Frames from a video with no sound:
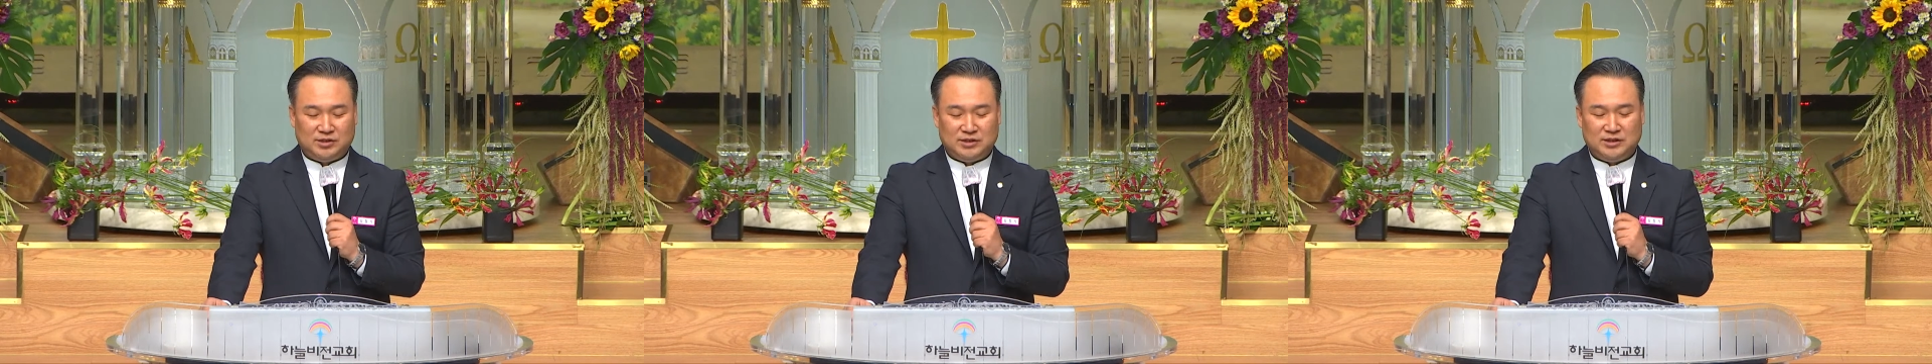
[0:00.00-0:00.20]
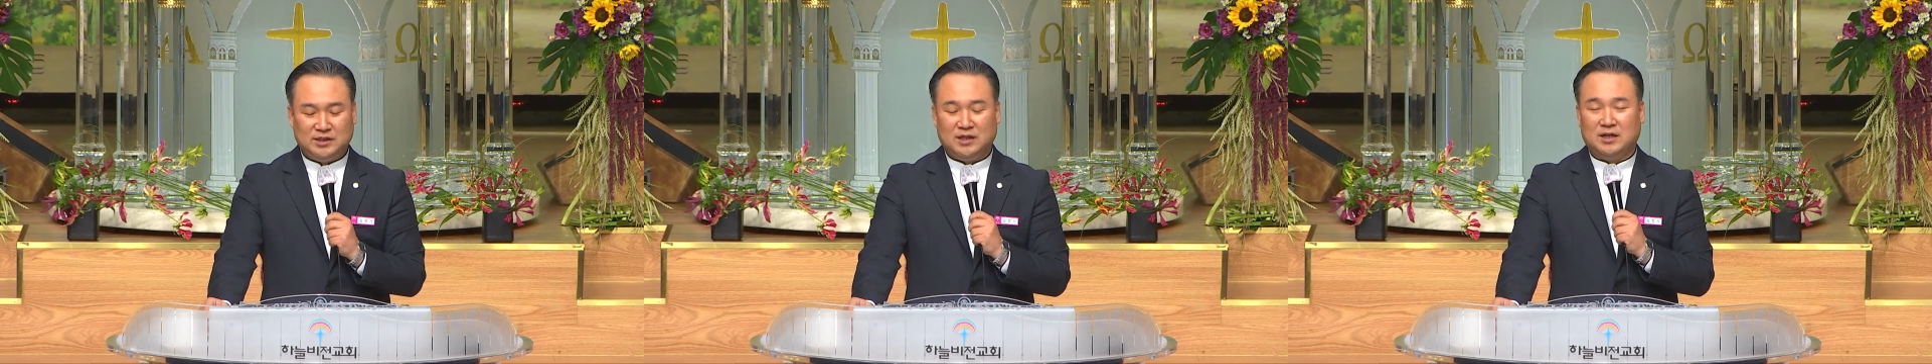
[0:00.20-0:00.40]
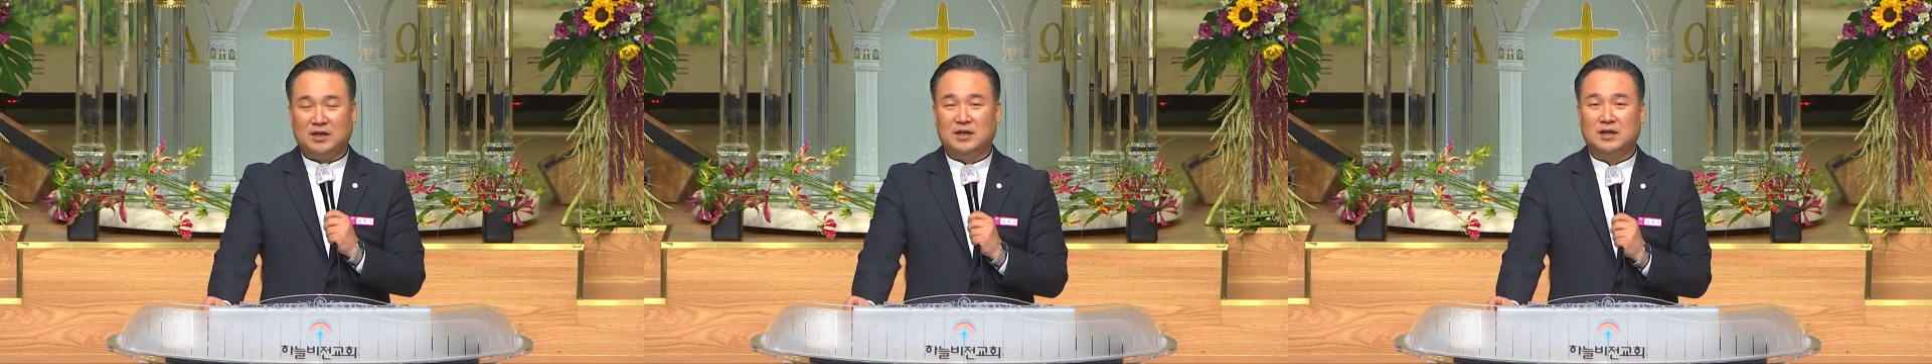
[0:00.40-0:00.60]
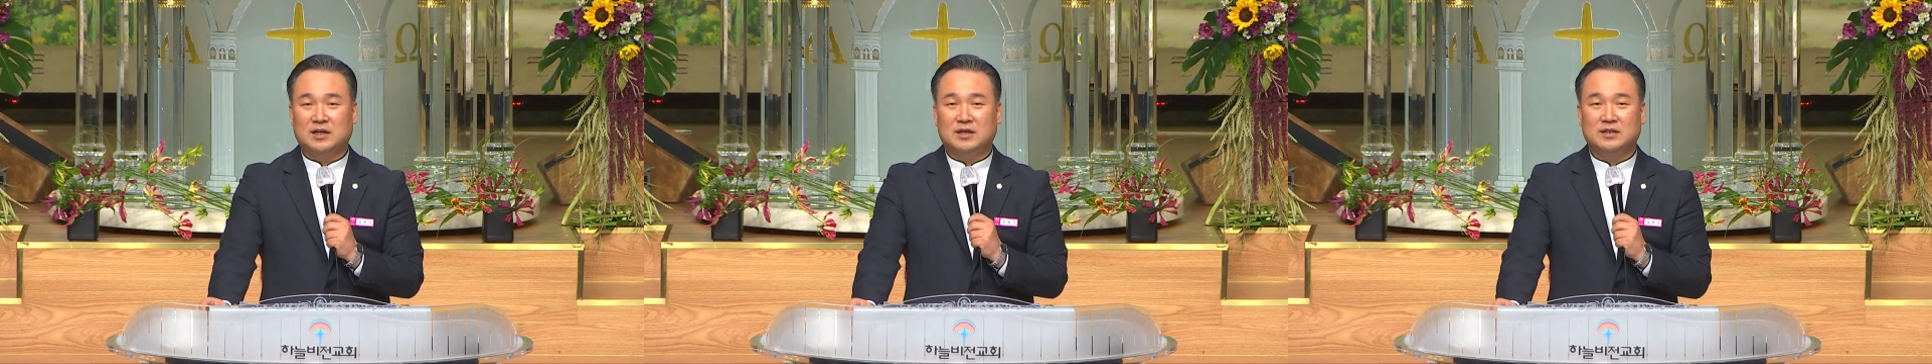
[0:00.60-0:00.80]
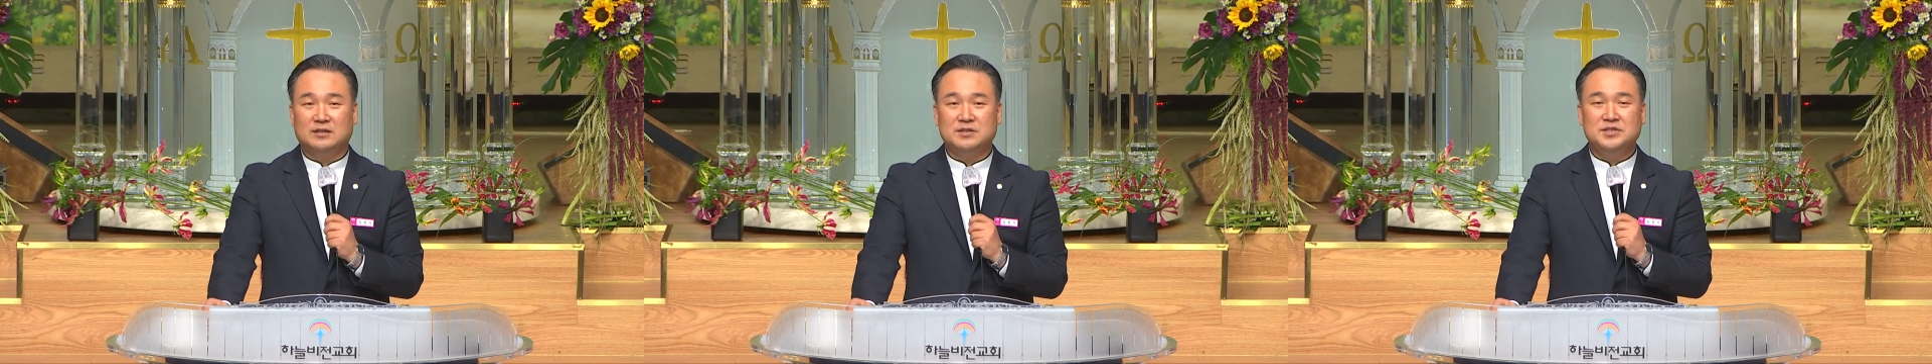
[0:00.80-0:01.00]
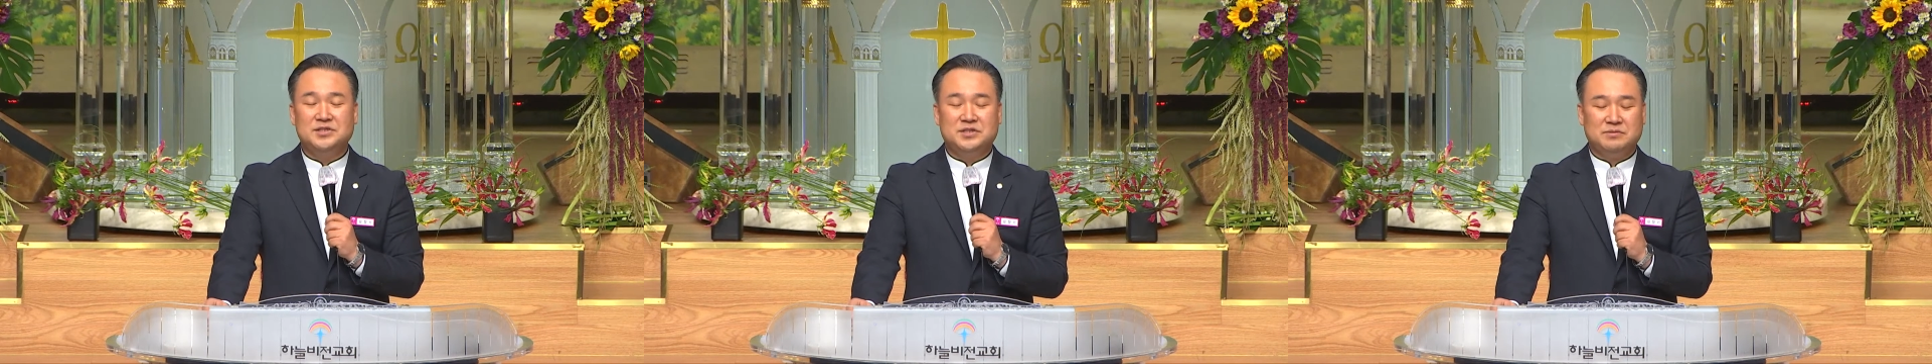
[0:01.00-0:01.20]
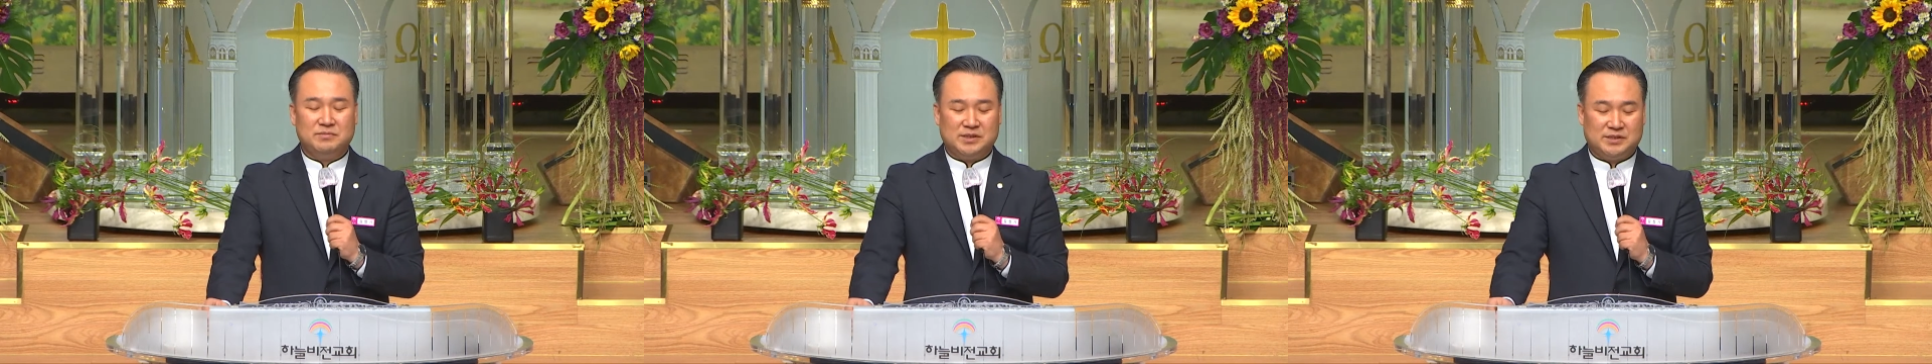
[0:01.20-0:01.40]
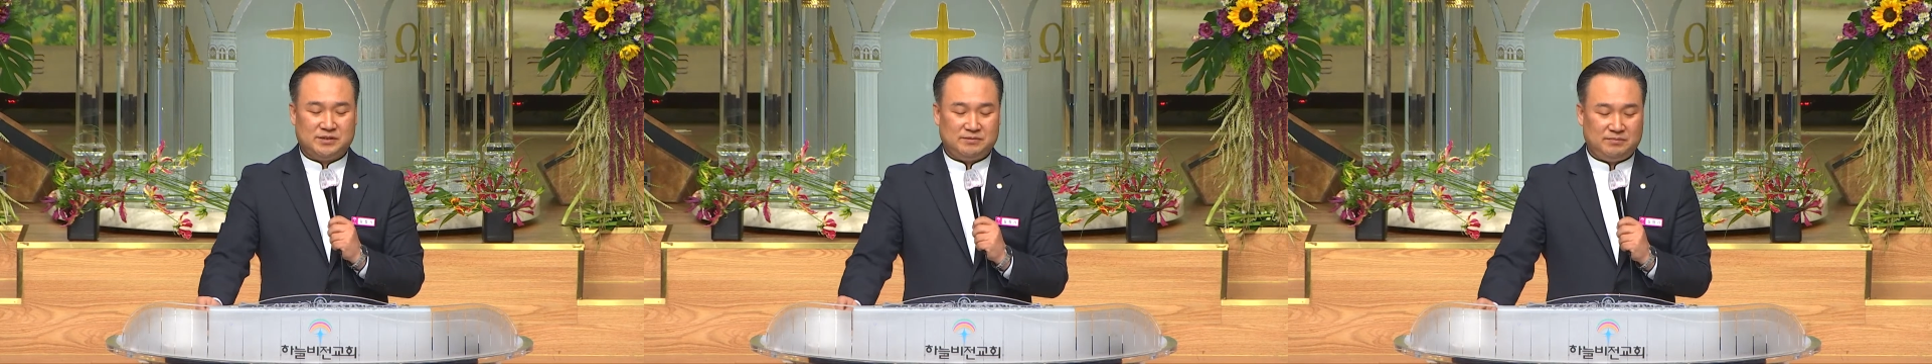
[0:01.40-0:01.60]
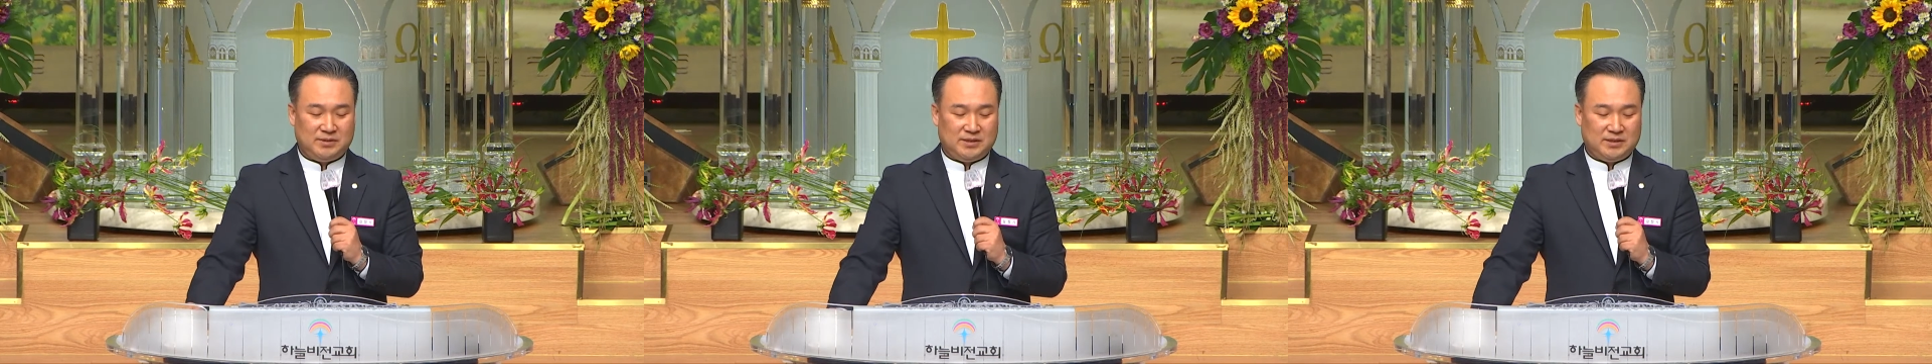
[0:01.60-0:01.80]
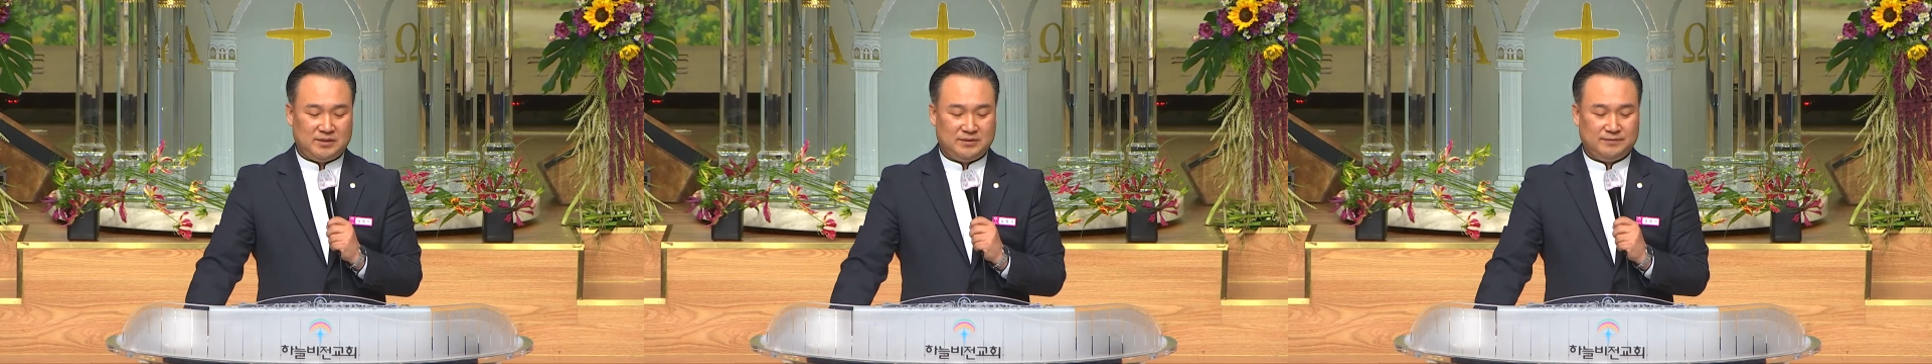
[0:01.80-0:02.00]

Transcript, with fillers: 있냐 의심했습니다.